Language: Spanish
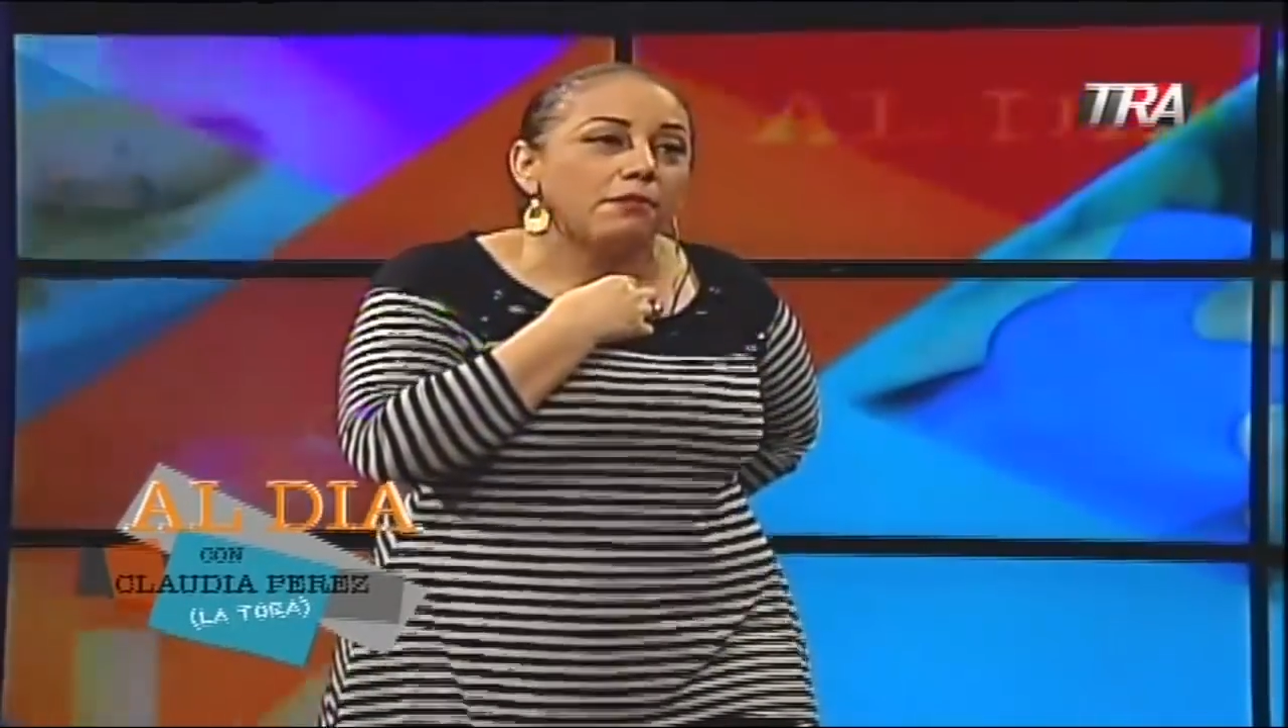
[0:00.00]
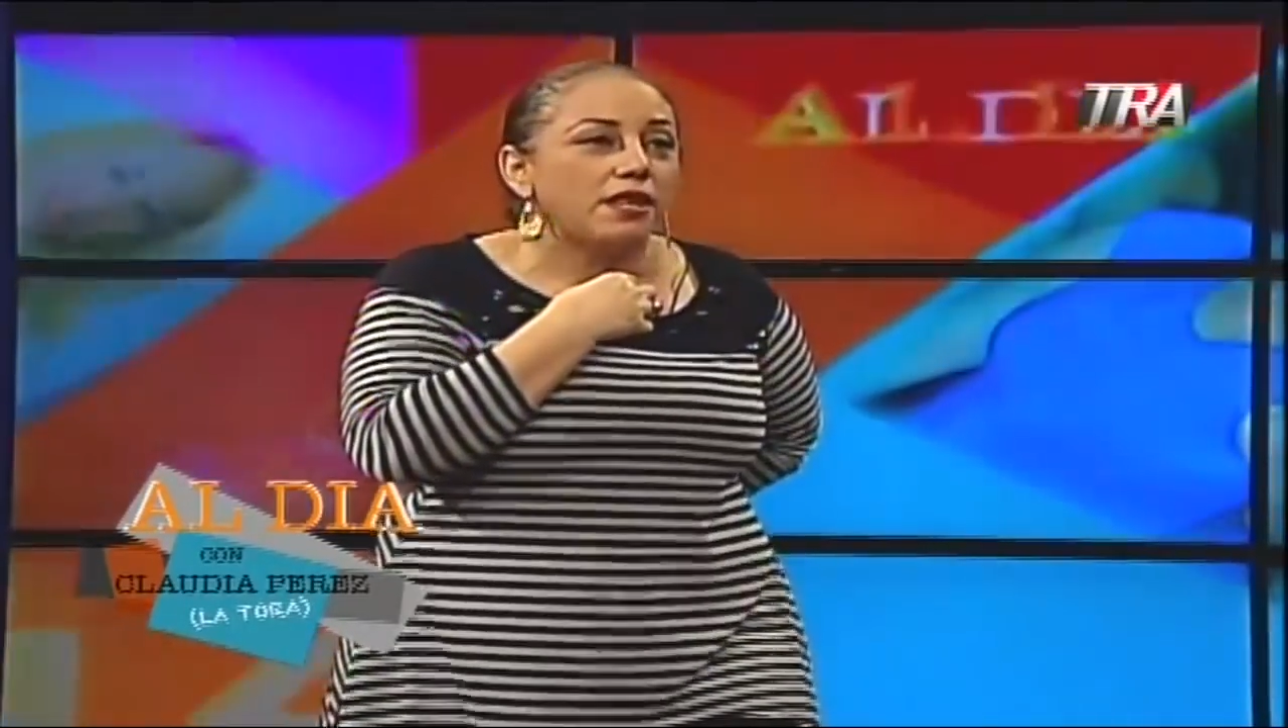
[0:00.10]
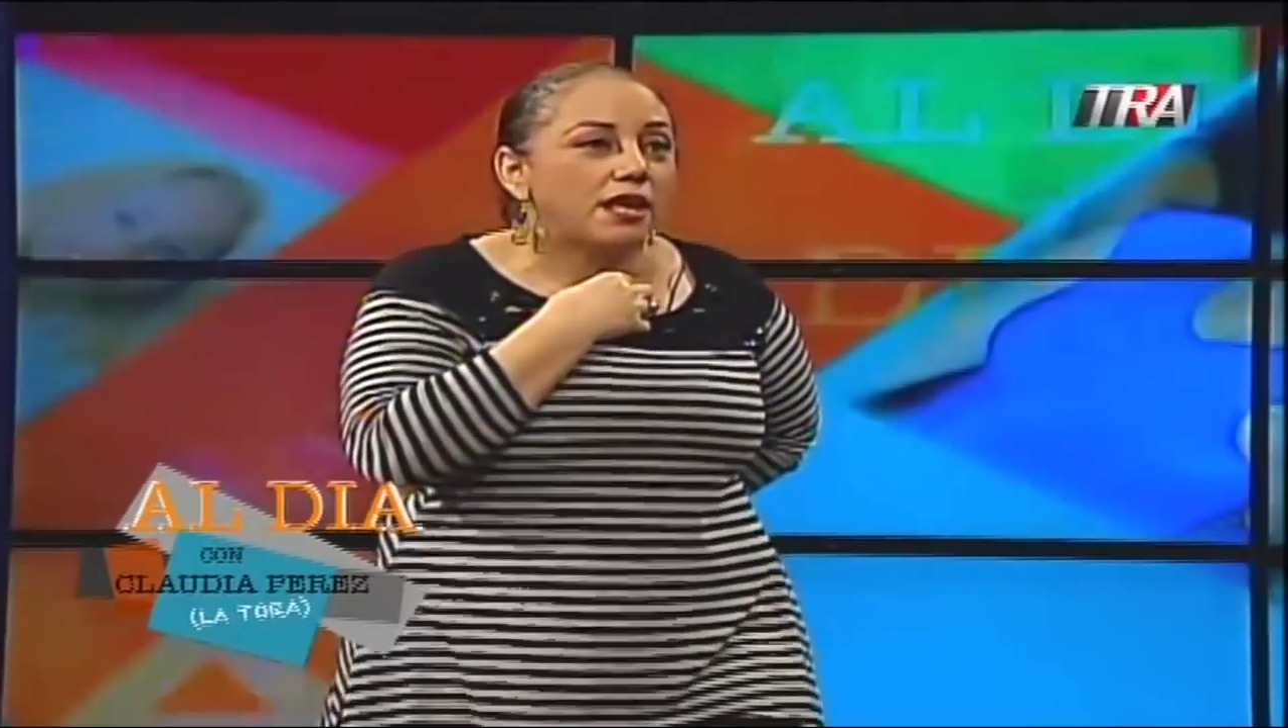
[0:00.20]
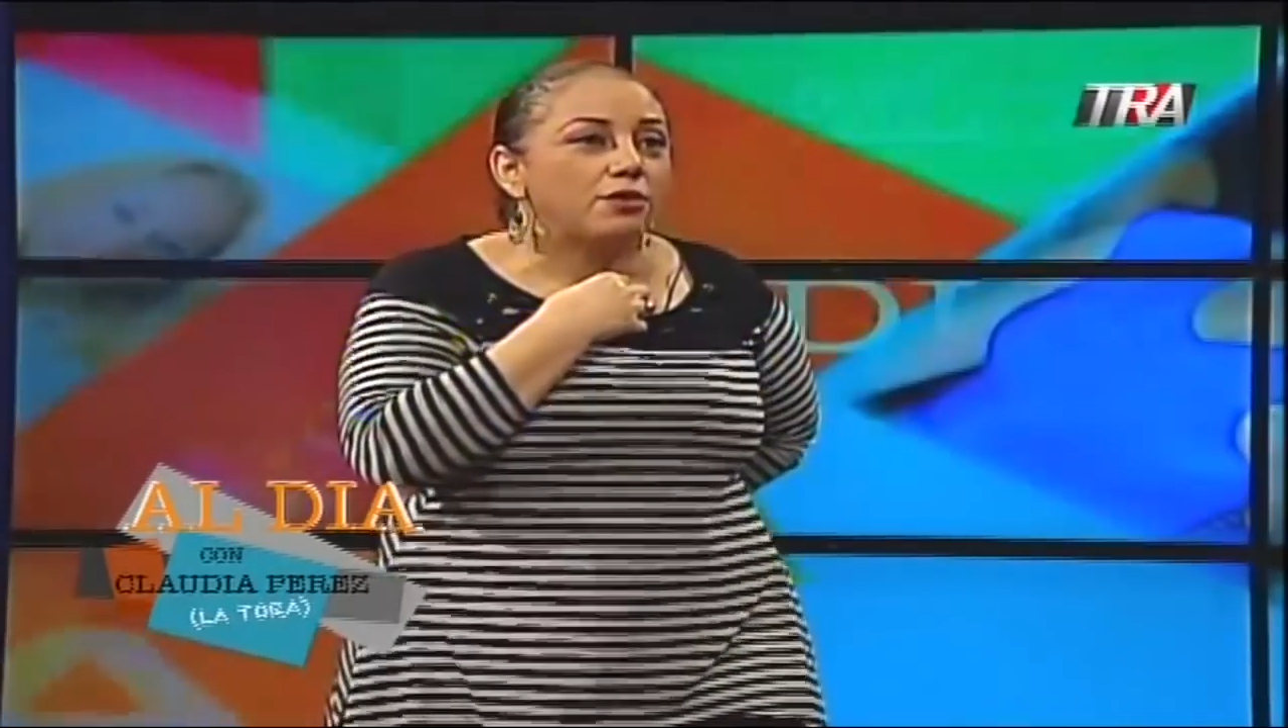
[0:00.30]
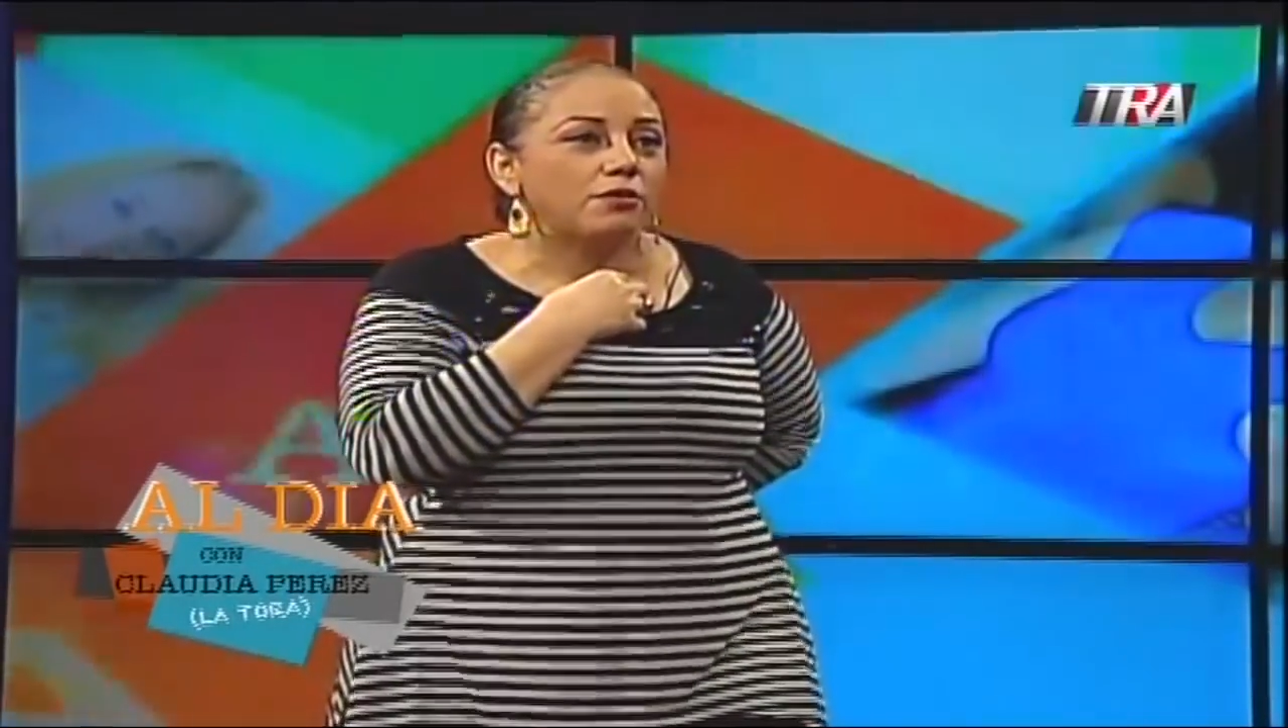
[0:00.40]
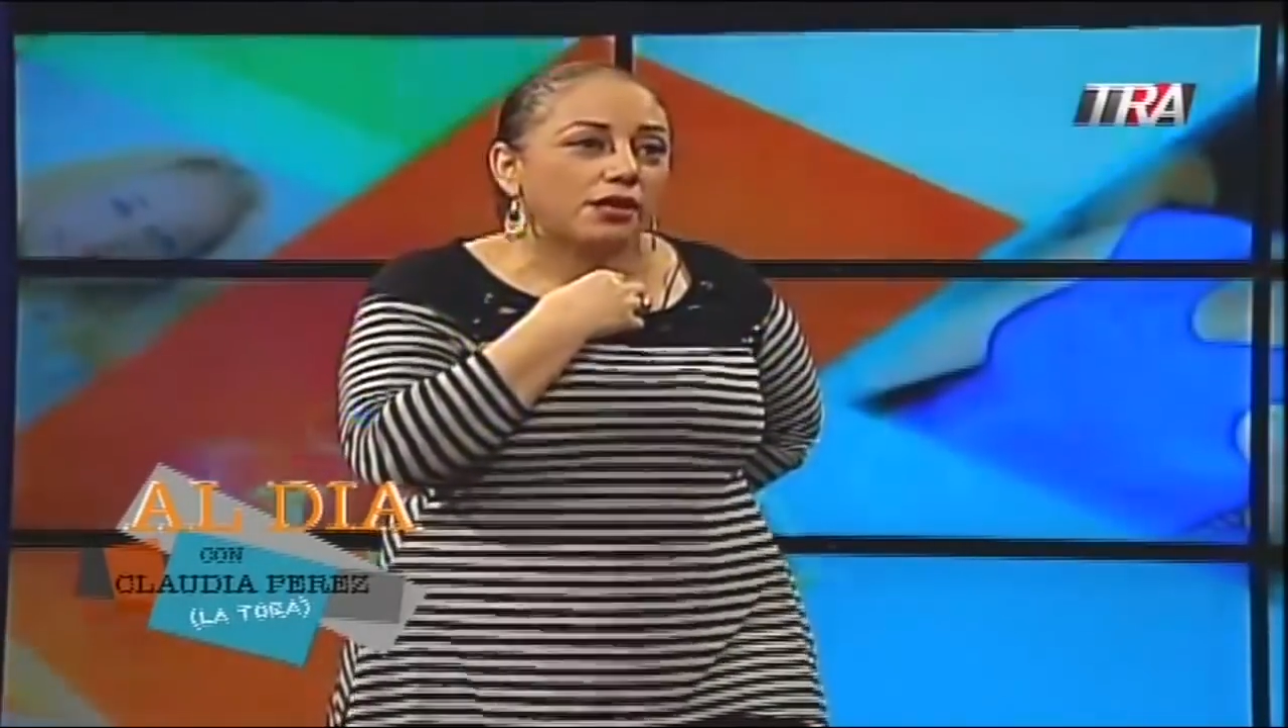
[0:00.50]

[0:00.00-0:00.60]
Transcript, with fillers: envidia de